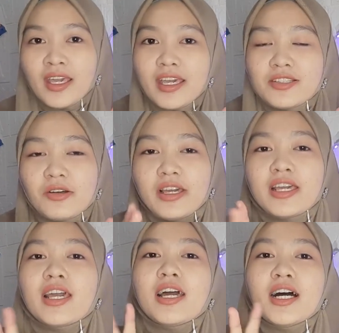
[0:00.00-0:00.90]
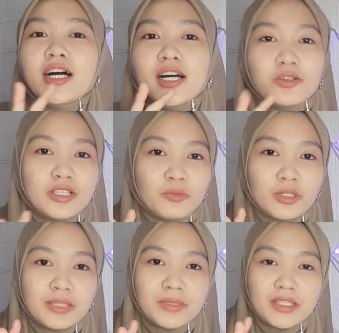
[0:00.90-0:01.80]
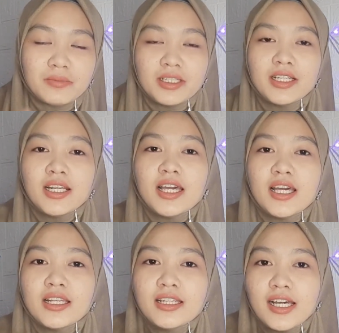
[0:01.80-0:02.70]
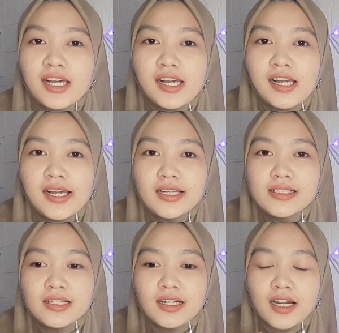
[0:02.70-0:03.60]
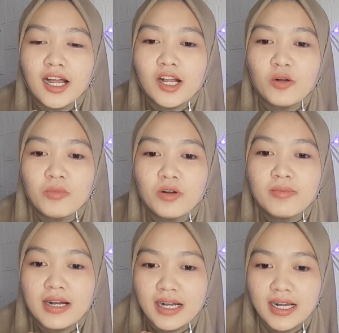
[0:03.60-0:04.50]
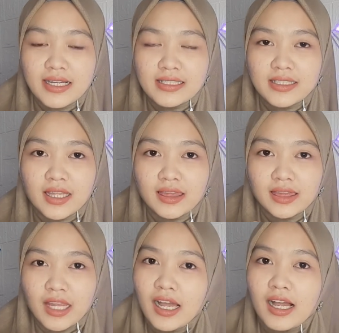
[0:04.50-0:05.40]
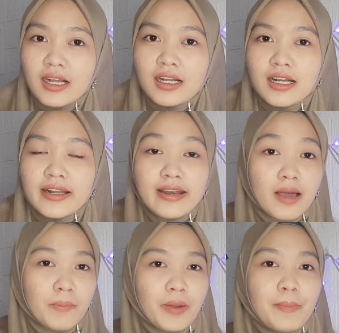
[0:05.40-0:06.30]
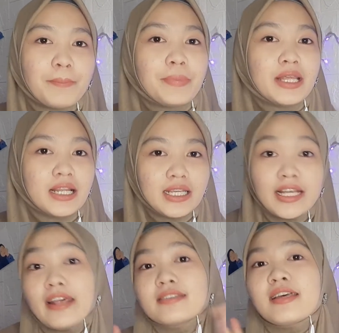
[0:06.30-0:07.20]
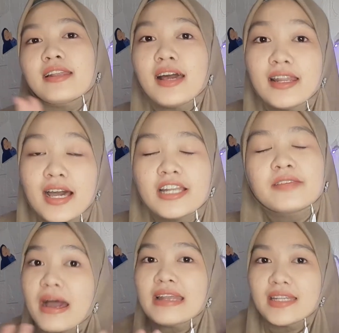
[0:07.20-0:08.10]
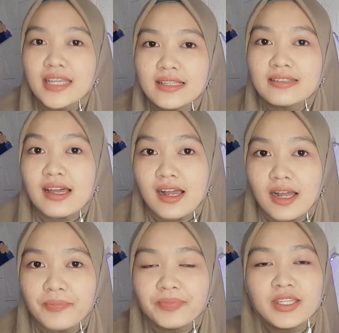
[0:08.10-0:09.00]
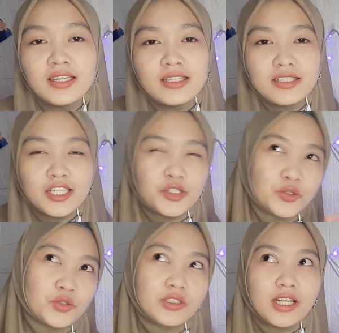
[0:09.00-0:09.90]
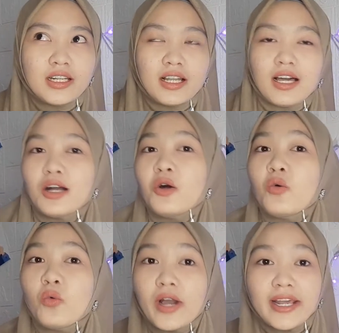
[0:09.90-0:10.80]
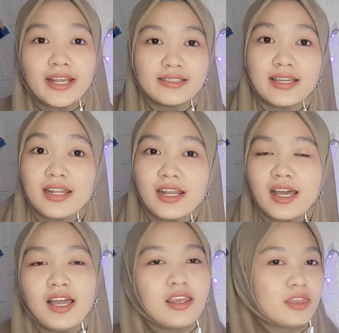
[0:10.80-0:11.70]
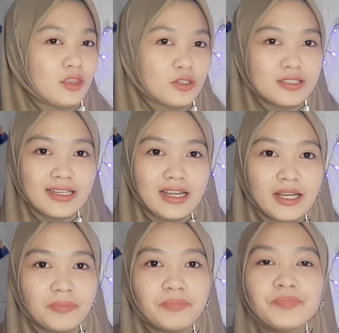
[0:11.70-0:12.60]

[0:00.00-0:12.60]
it's okay aku selalu buat teman-teman dan sekarang aku mau bahas tentang kenapa pilih reksadana dibanding saham jadi judulnya adalah why reksadana not saham